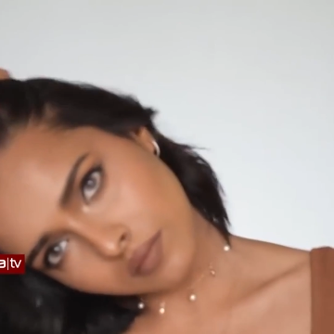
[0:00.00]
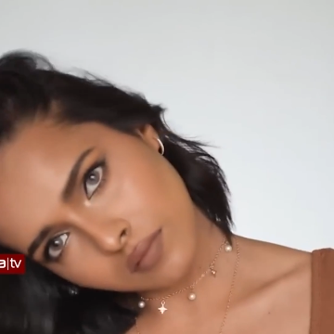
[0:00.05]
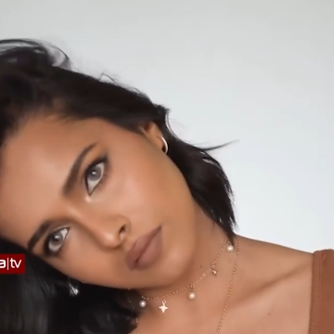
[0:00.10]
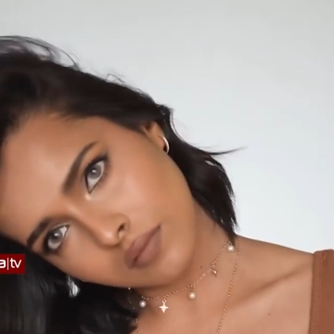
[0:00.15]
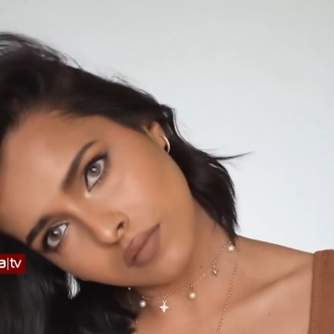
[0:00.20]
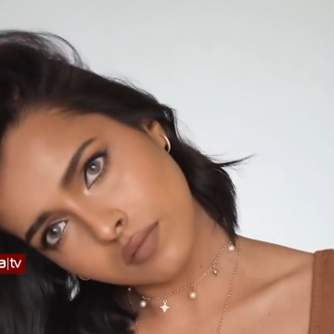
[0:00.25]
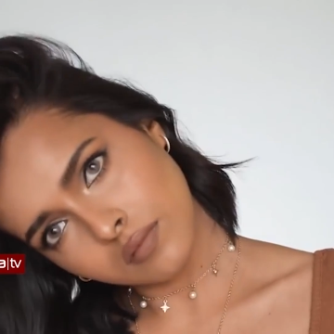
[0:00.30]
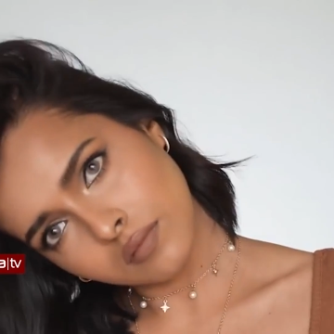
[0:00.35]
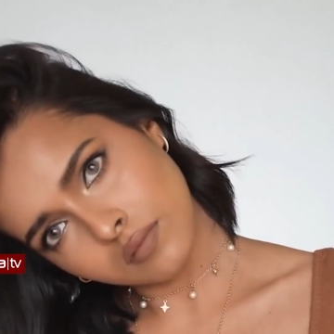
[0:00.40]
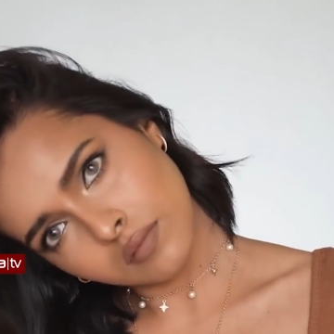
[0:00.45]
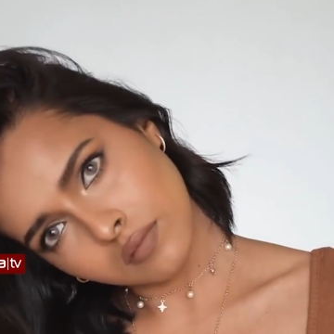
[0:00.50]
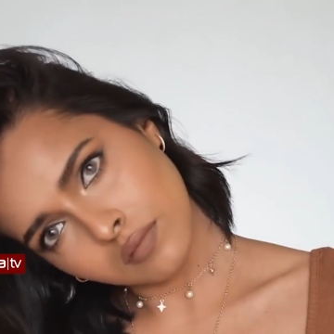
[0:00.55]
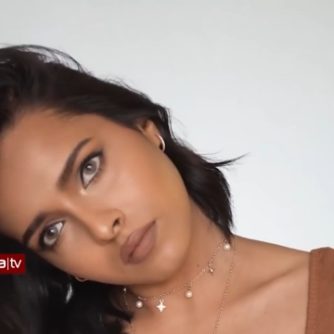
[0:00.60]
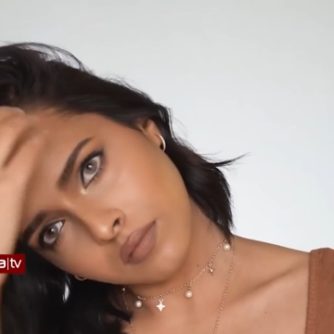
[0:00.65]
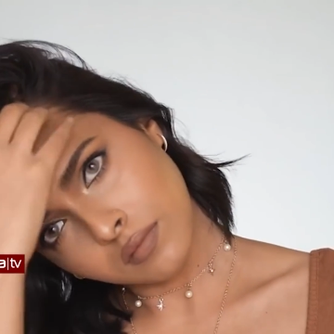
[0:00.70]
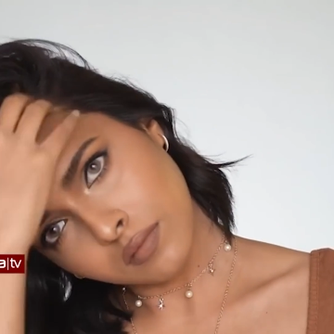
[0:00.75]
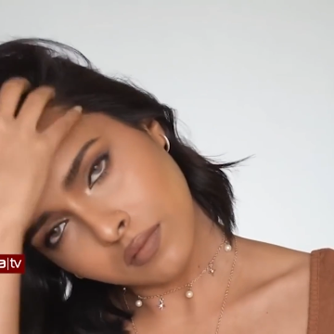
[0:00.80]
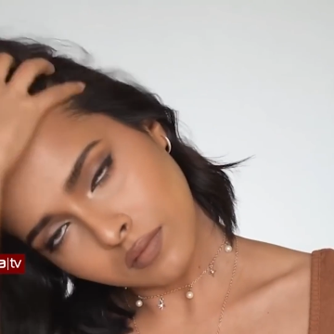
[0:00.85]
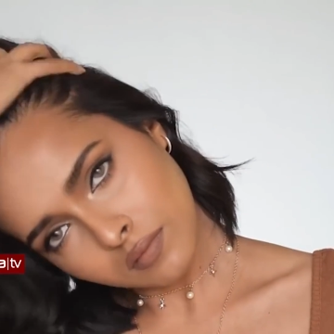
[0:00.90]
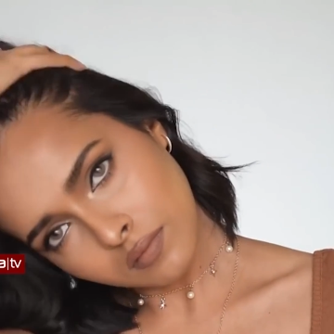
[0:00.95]
অনেক সময়
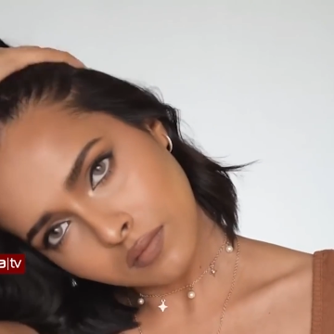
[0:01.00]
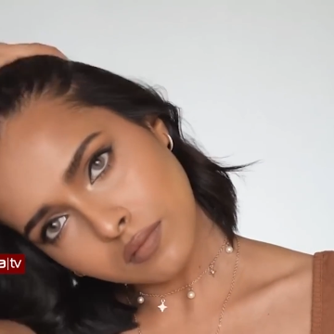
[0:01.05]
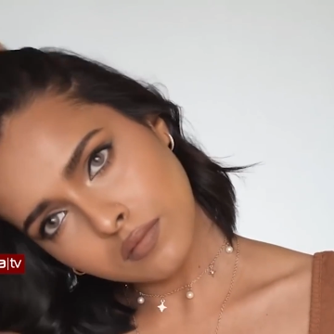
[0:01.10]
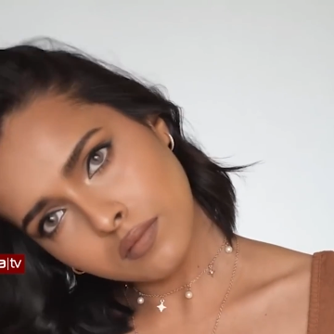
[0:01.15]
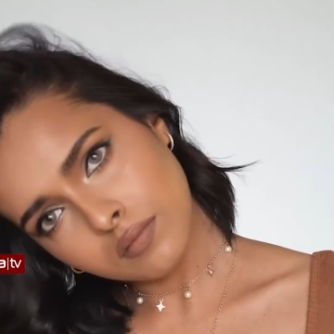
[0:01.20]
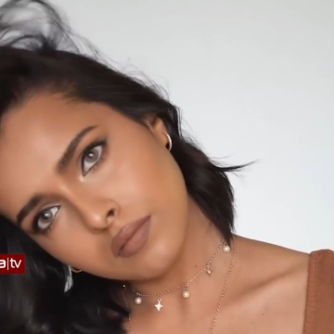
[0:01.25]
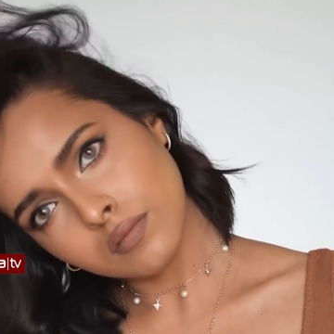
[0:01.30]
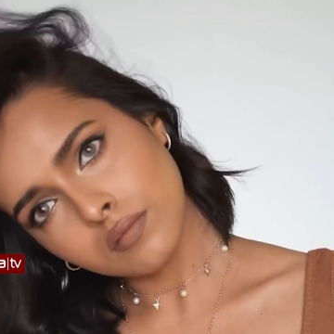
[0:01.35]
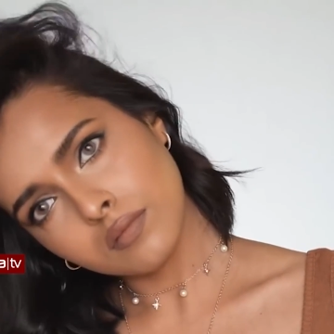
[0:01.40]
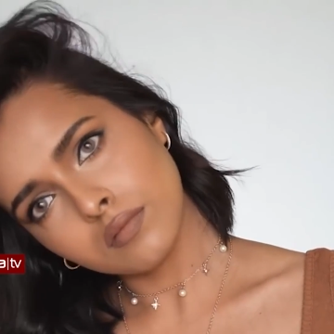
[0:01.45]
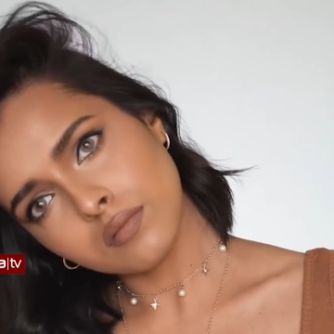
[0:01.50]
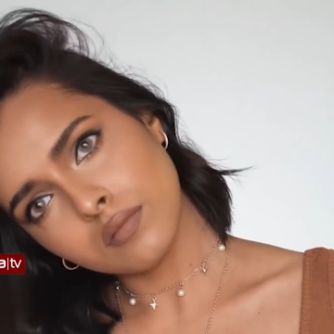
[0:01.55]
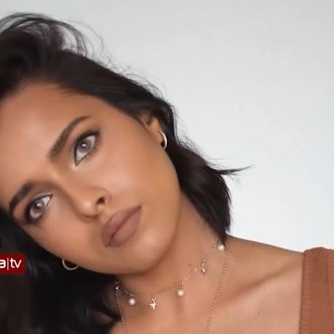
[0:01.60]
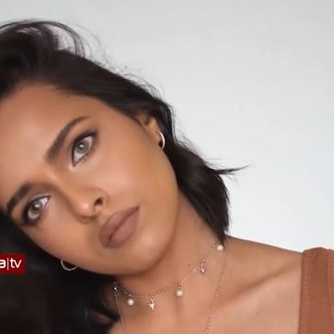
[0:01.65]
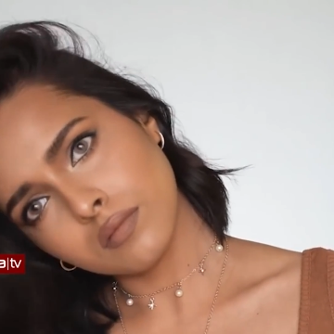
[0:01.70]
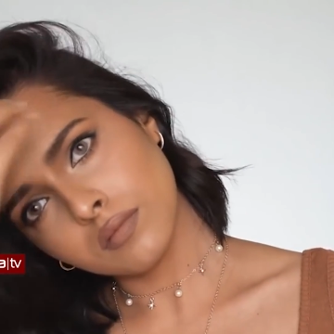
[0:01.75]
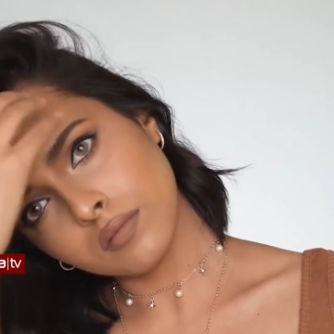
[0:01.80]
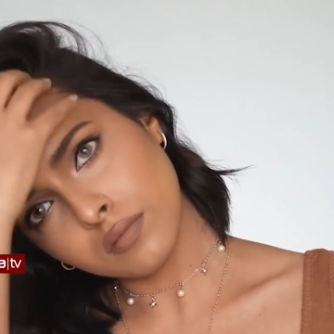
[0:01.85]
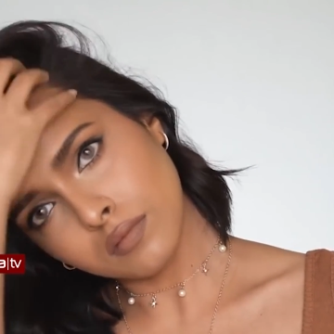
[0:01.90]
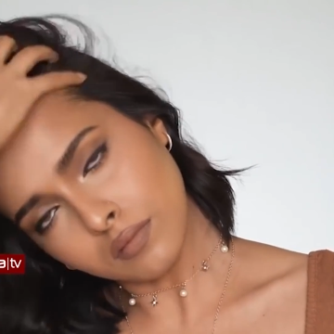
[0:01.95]
দেখা যাচ্ছে এমন নারীরা
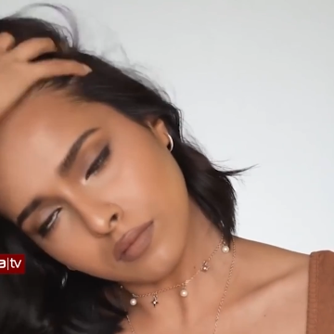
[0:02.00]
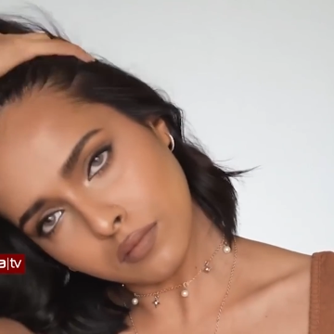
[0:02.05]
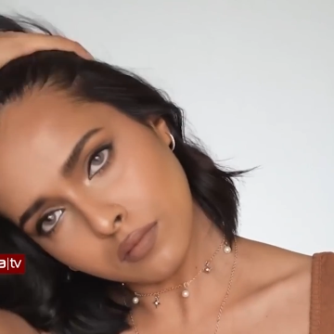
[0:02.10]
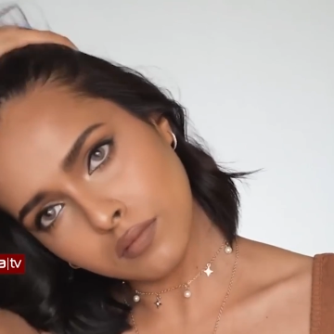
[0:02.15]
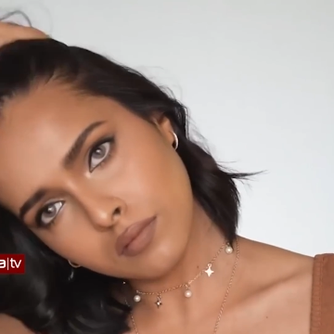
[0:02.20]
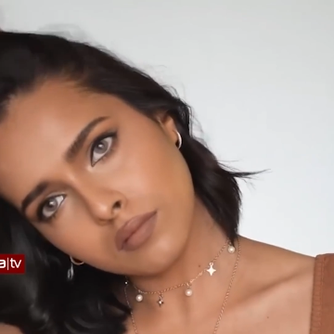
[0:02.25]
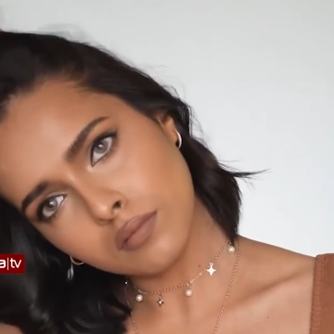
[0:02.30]
আসছে যারা খুব